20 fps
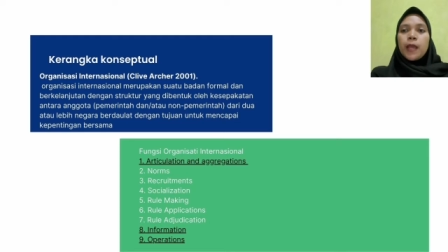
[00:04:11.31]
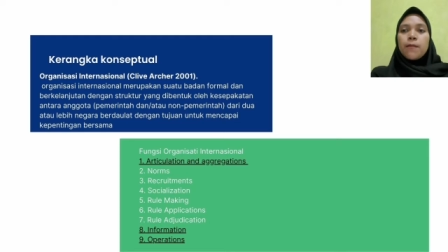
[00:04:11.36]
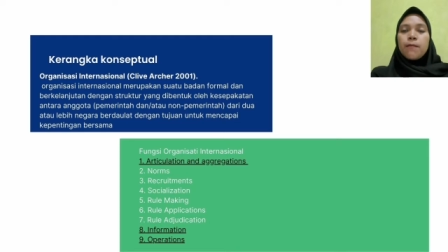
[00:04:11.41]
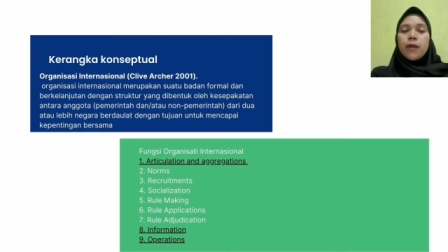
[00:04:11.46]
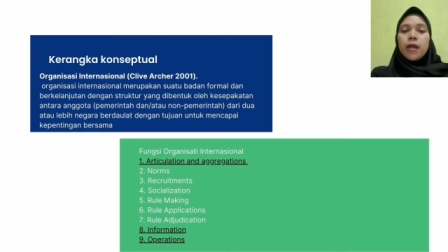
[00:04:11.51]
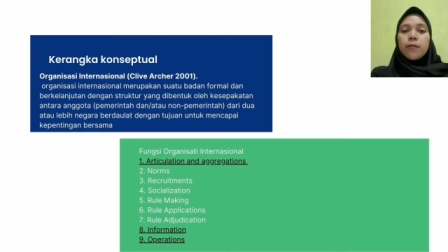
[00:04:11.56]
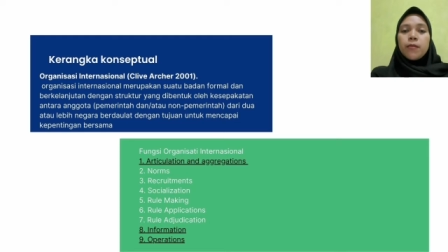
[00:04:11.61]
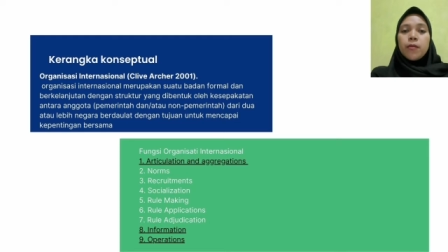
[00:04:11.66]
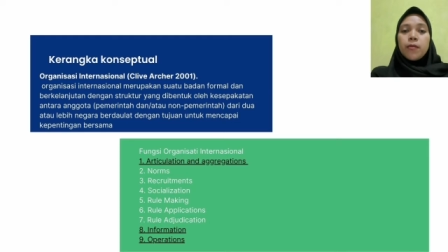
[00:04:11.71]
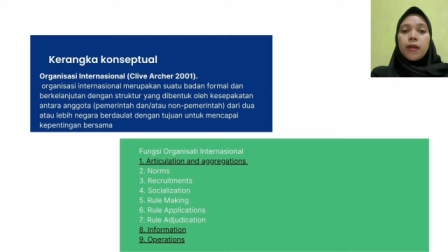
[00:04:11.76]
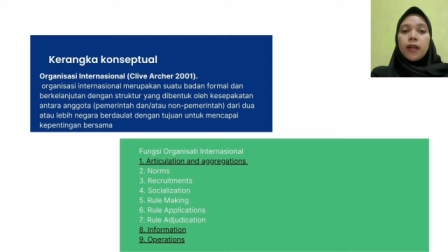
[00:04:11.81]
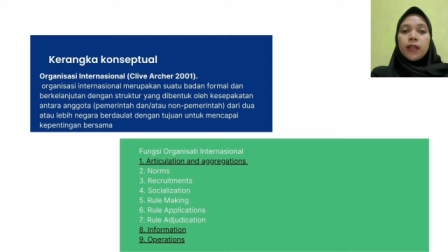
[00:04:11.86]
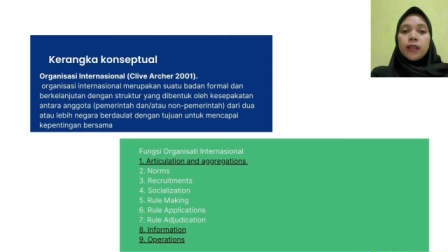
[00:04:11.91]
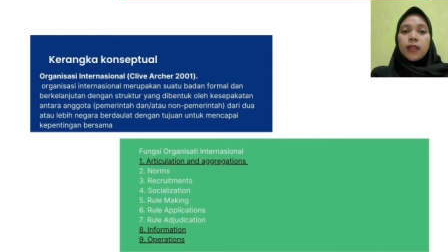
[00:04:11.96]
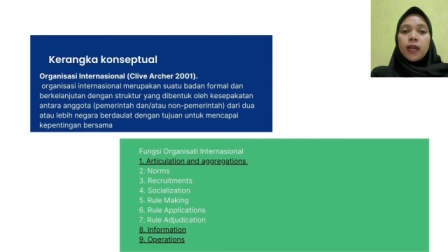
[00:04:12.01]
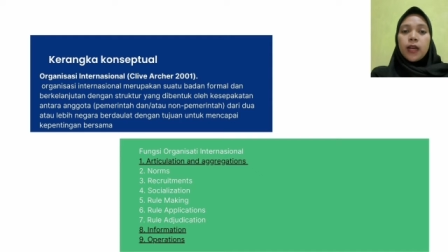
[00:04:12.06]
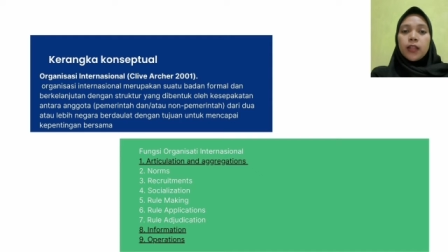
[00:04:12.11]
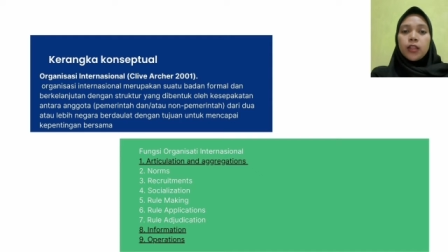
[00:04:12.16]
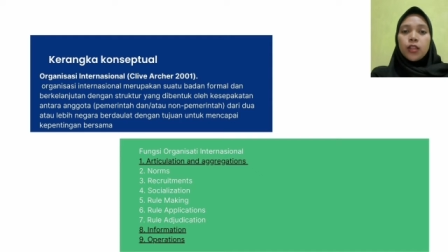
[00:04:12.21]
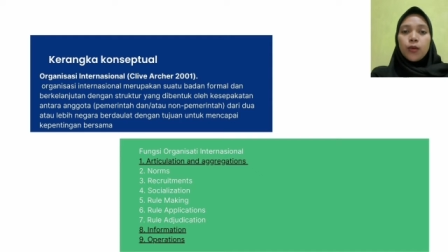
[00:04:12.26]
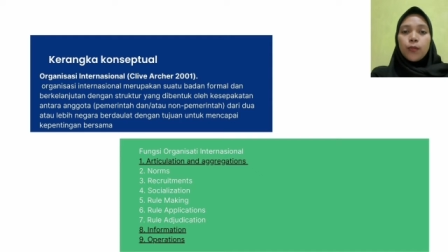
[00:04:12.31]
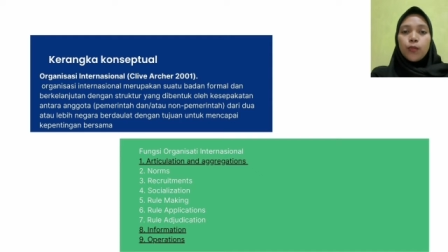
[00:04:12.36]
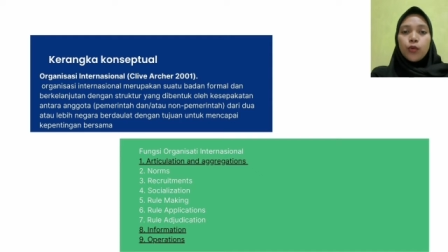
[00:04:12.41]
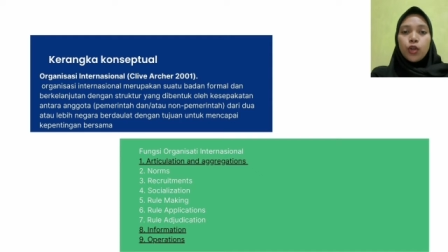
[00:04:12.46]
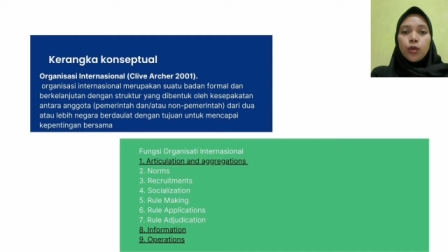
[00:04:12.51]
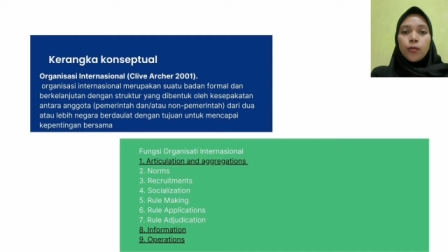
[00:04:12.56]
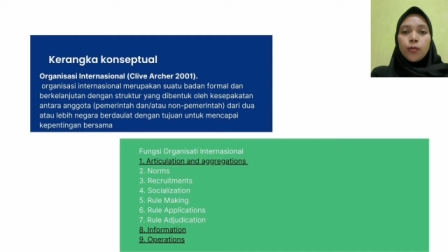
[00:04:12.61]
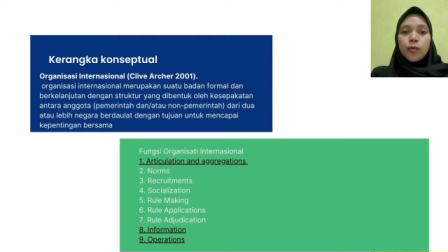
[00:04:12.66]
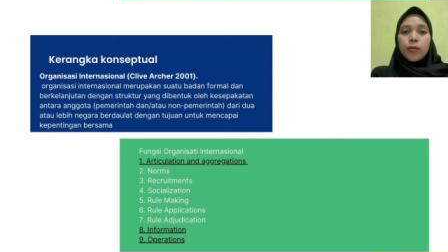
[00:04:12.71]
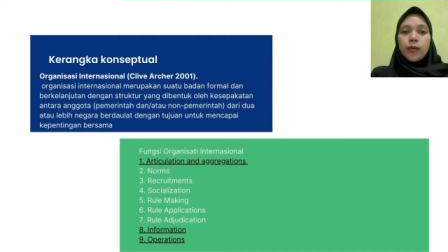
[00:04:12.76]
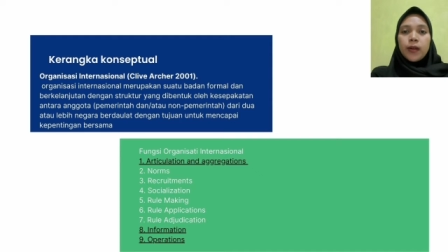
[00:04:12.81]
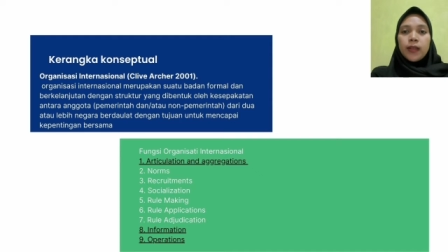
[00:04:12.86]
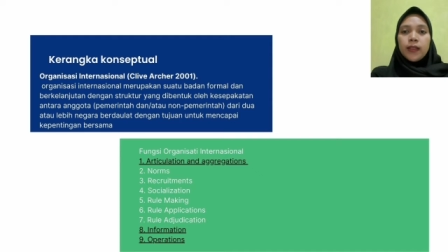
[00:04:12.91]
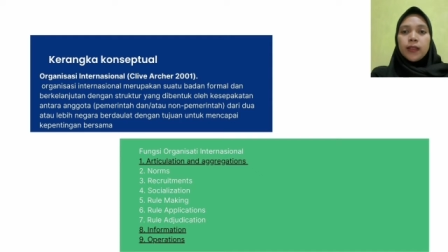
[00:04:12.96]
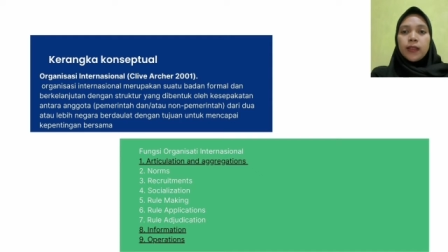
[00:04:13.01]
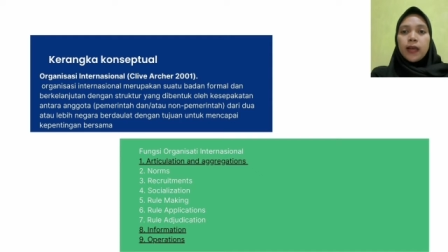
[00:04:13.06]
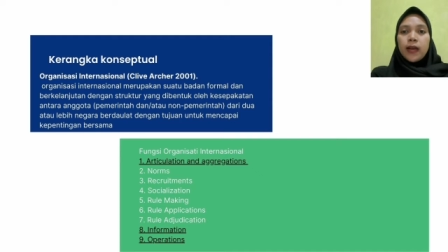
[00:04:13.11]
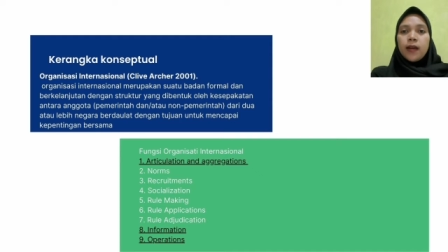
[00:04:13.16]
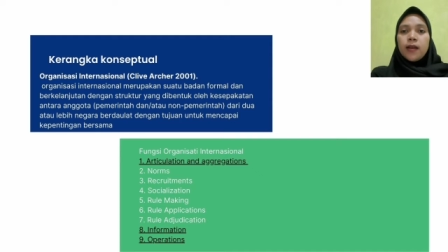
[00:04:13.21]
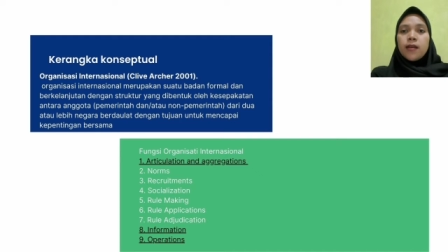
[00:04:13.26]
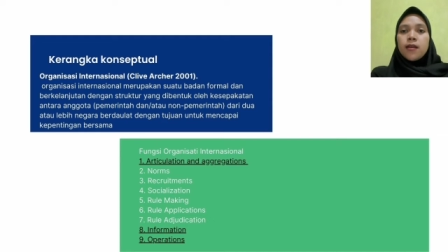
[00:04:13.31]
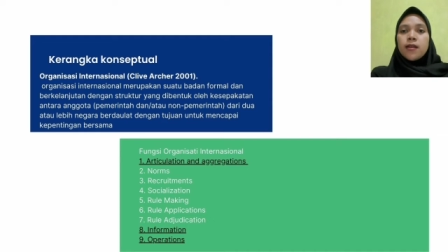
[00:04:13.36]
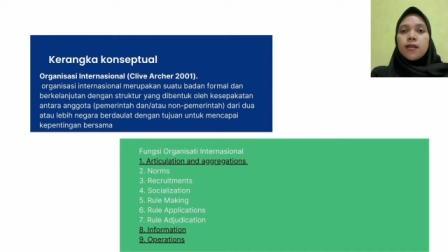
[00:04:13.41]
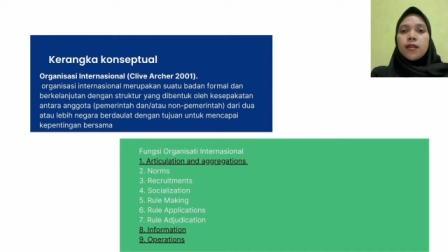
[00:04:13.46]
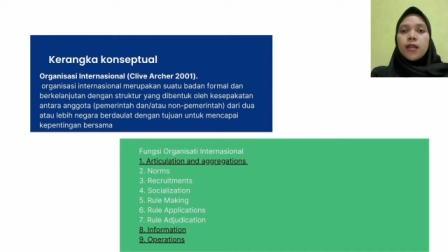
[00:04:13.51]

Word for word: baik pemerintah ataupun non-pemerintah,